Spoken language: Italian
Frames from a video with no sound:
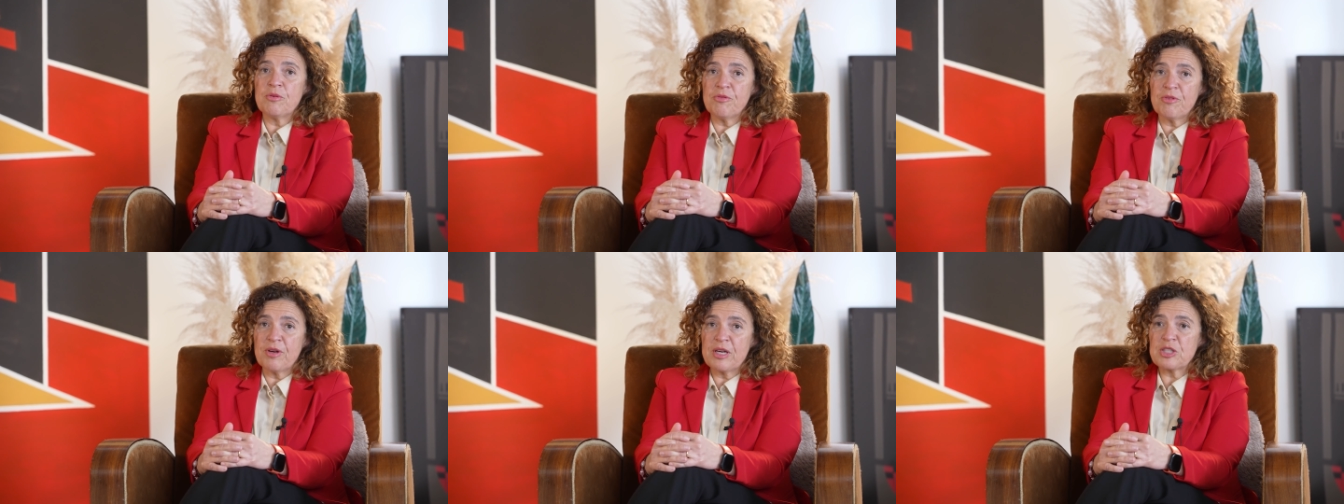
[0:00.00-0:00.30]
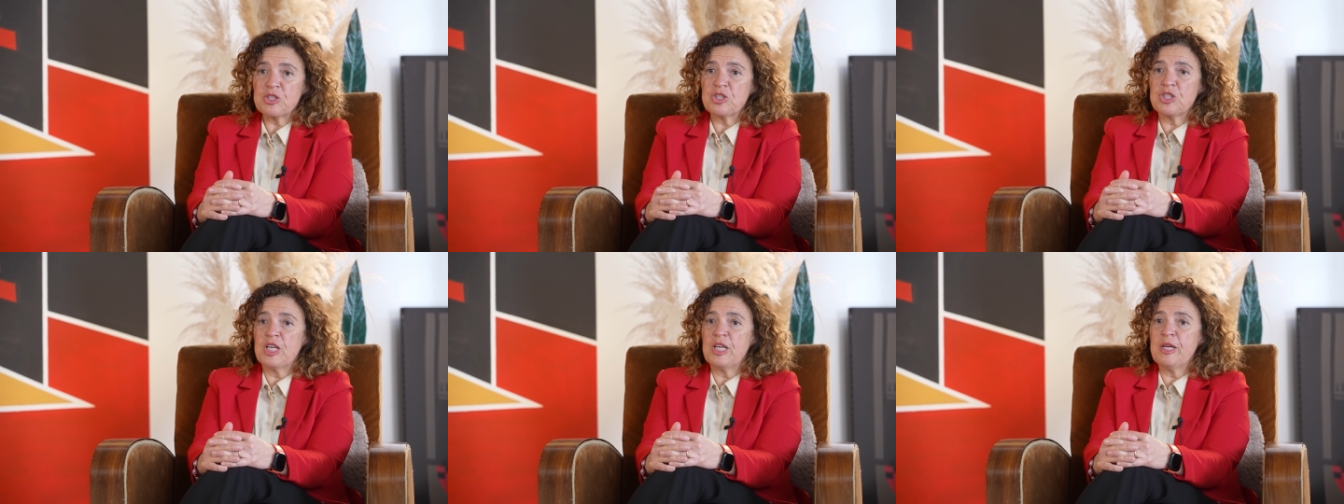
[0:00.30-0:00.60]

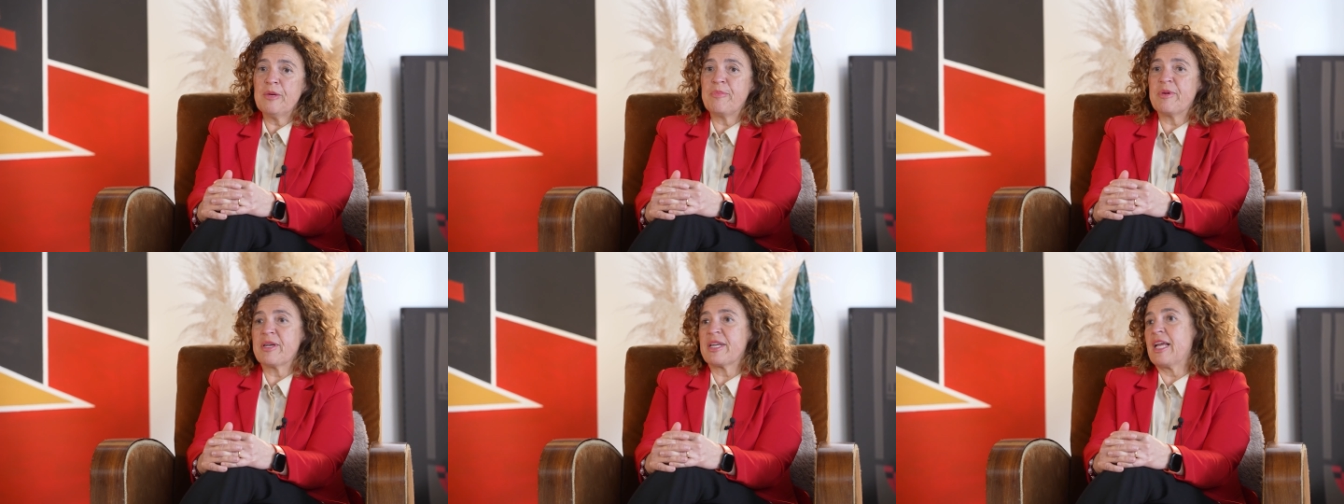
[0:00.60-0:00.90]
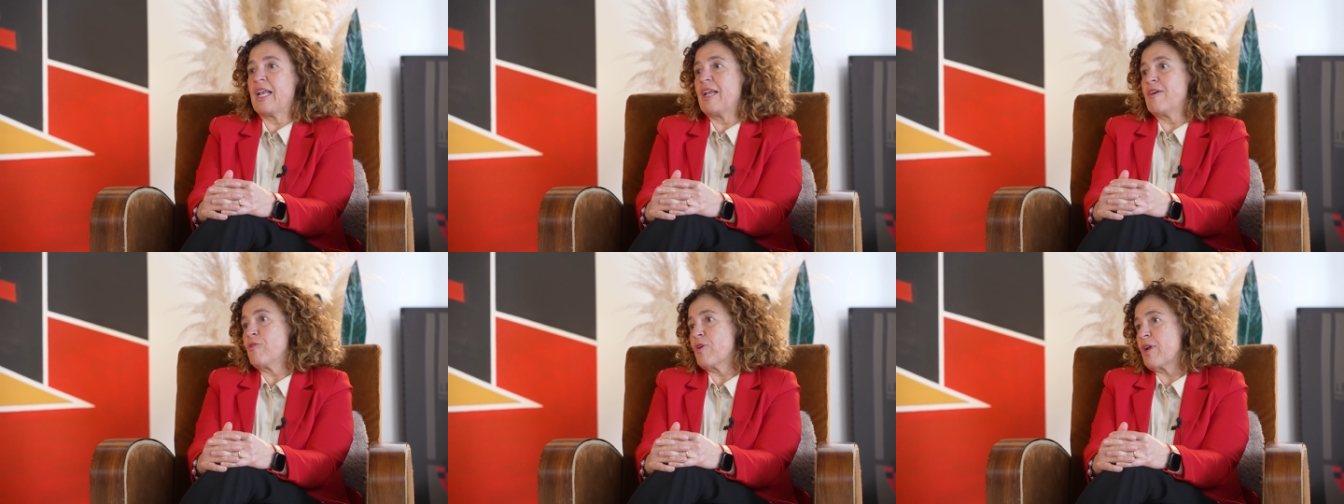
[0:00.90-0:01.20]
facile
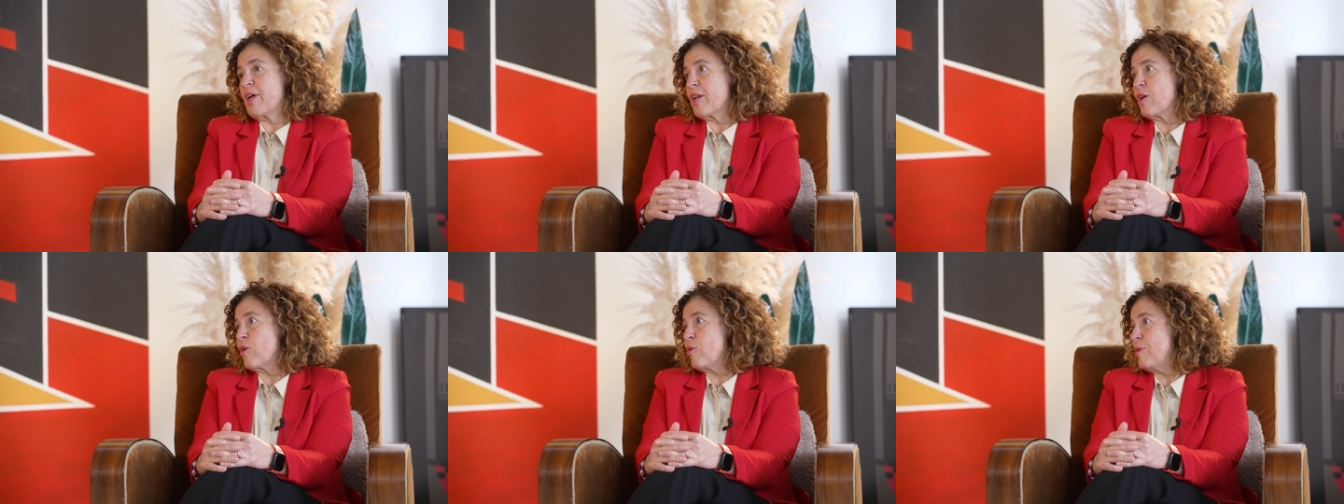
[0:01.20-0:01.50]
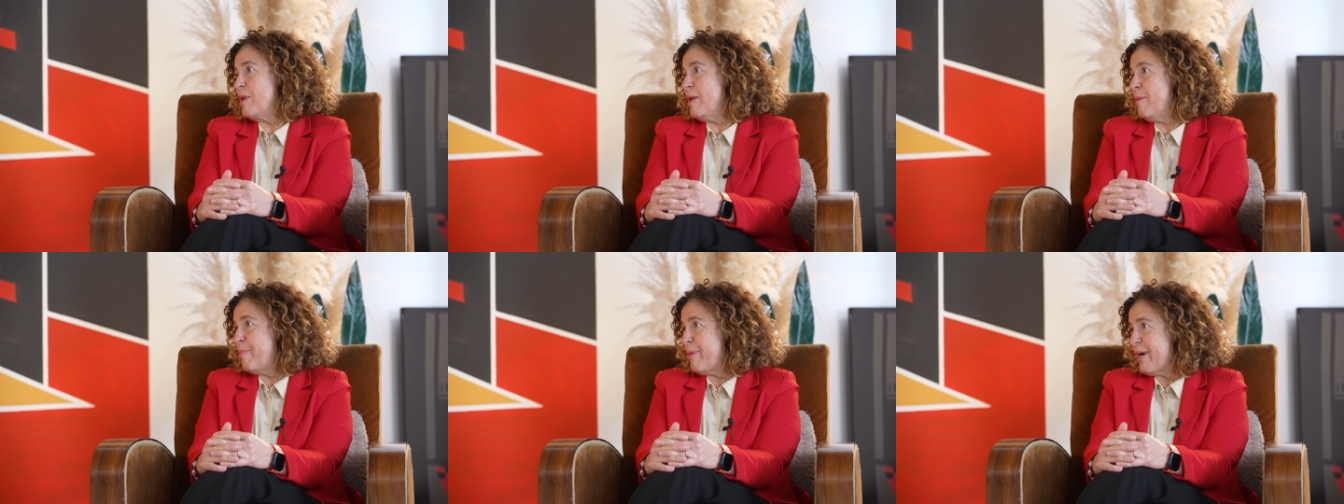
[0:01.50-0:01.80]
perché lavorare
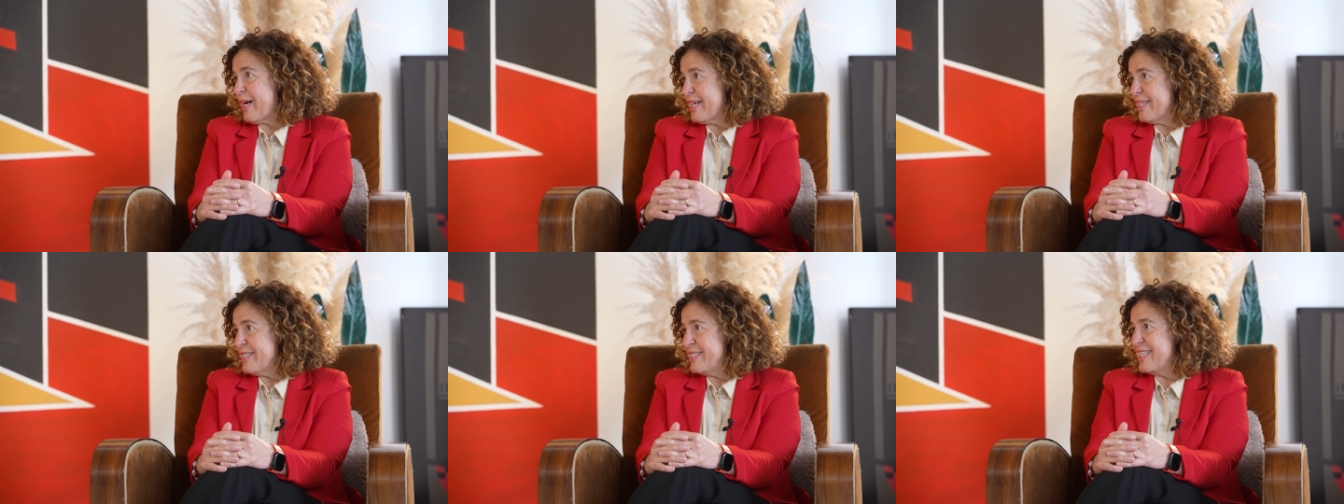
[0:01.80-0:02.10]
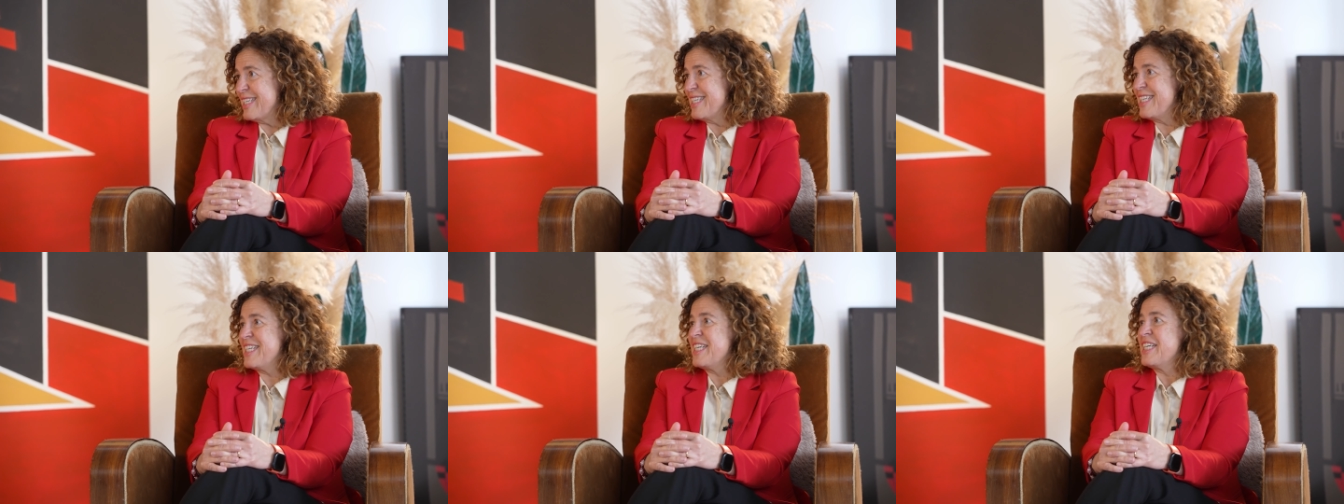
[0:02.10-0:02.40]
con il
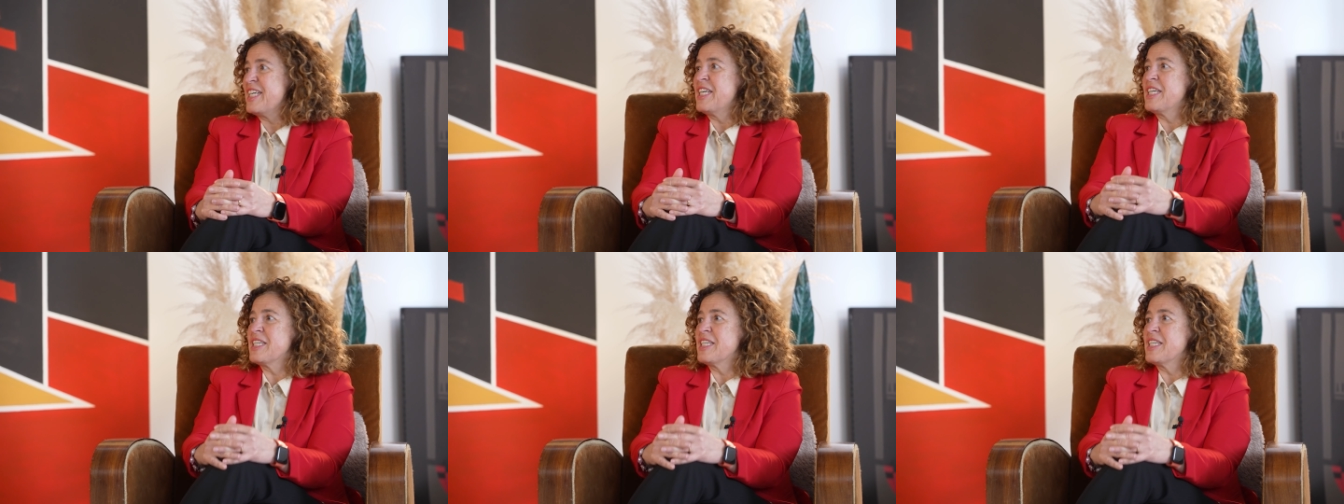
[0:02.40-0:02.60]
padre,